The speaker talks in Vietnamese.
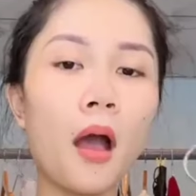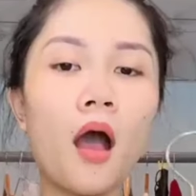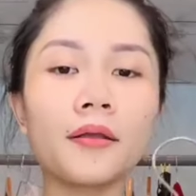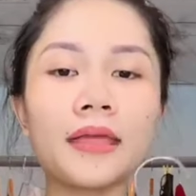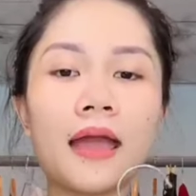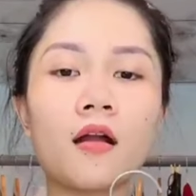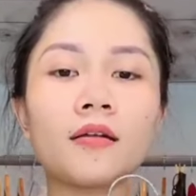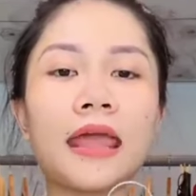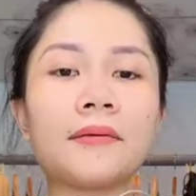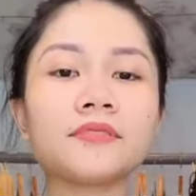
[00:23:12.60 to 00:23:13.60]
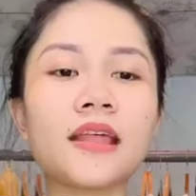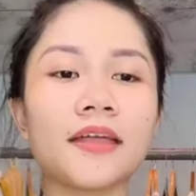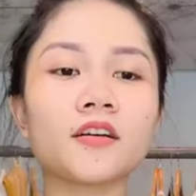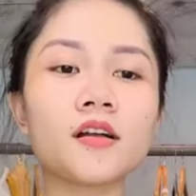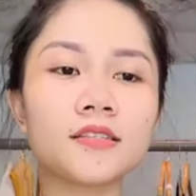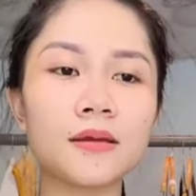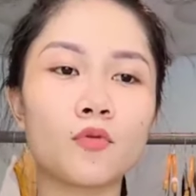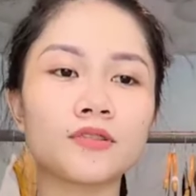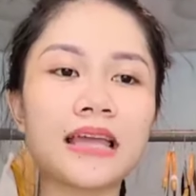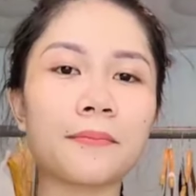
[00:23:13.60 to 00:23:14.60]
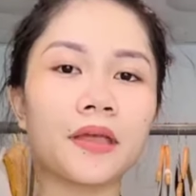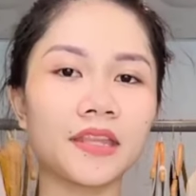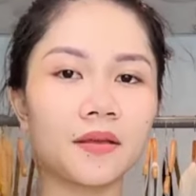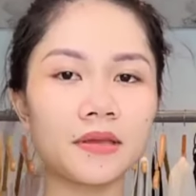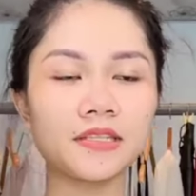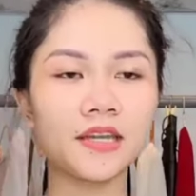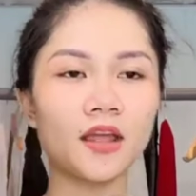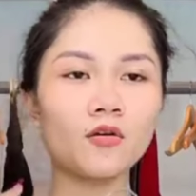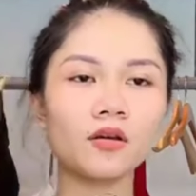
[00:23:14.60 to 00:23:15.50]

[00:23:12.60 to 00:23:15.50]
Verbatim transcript: size mò nha Con này em để cho các chị 100 nghìn nha mấy